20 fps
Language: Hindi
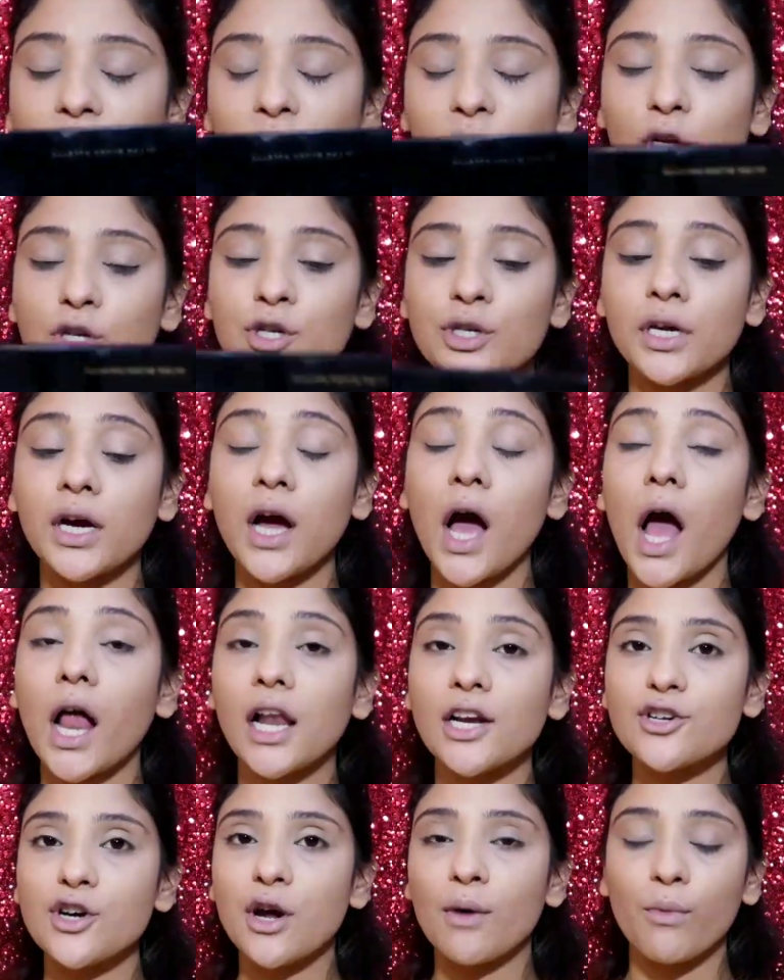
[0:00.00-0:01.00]
रेवोल्यूशन का
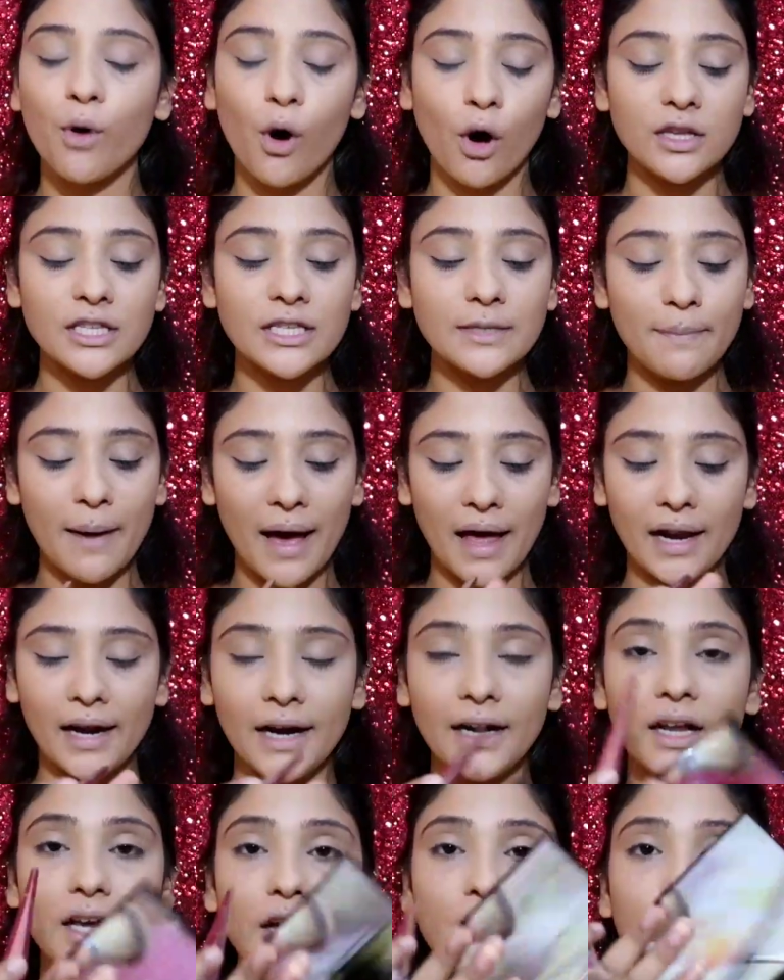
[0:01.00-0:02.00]
अल्ट्रा ब्राउन्स
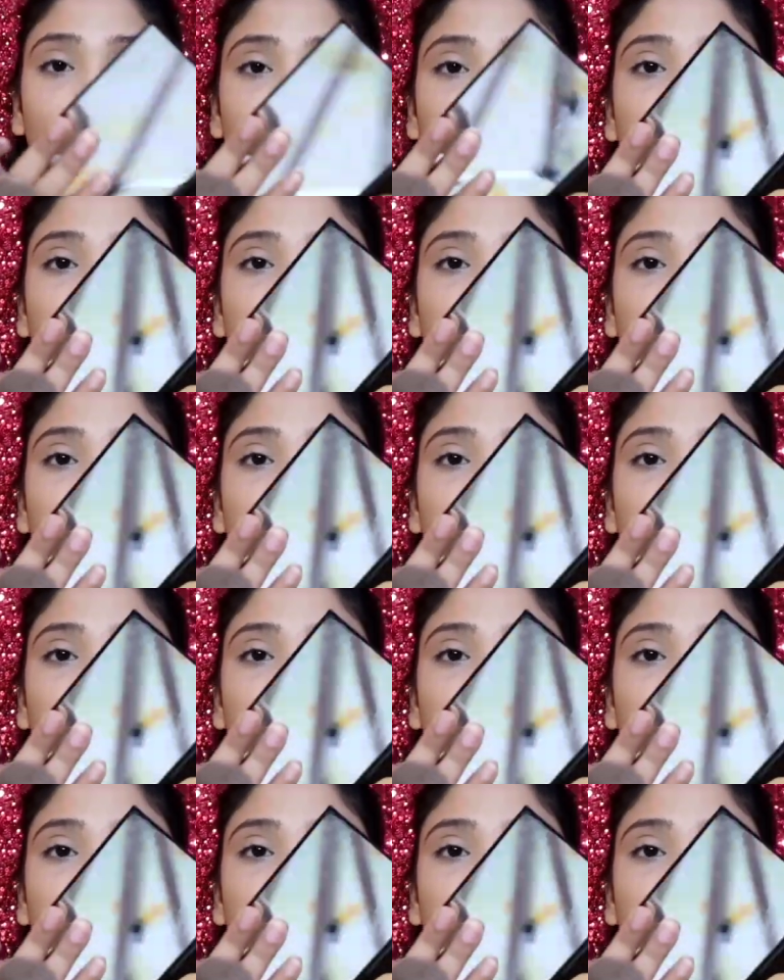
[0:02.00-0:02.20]
पैलेट